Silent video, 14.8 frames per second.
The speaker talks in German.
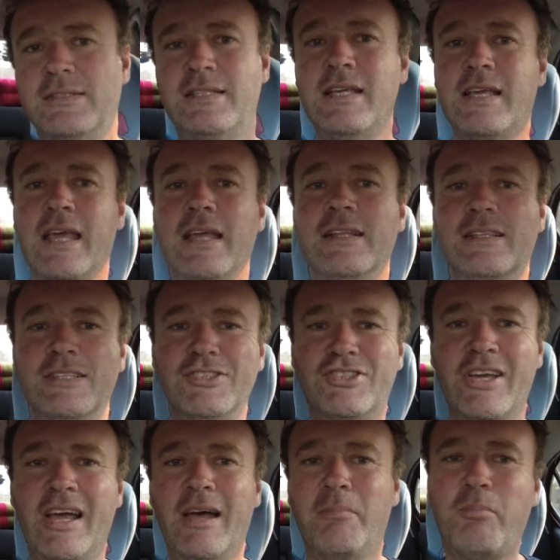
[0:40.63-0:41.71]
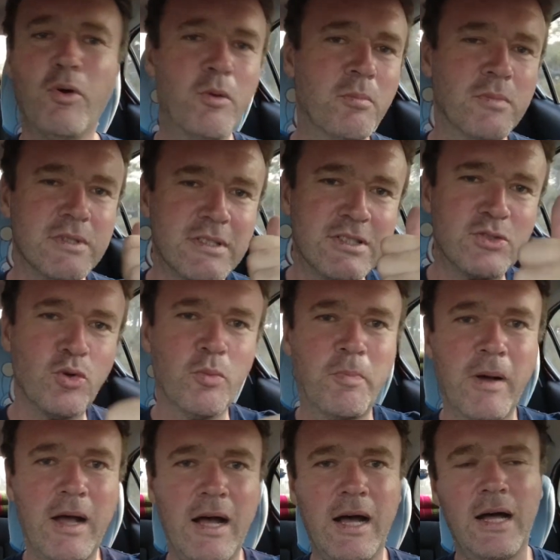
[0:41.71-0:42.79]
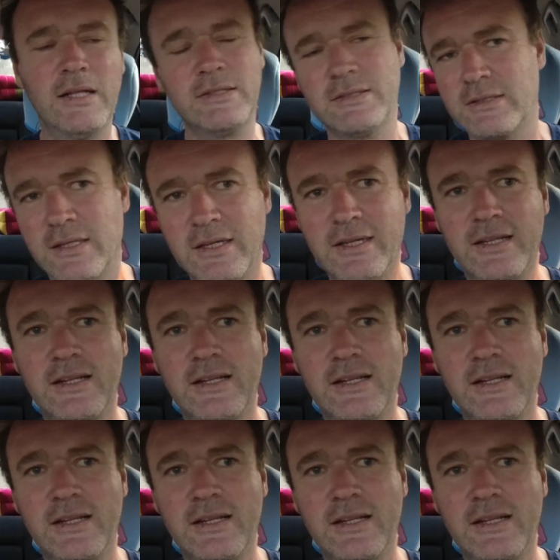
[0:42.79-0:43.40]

sie kennt einen Chayapum, super Arzt,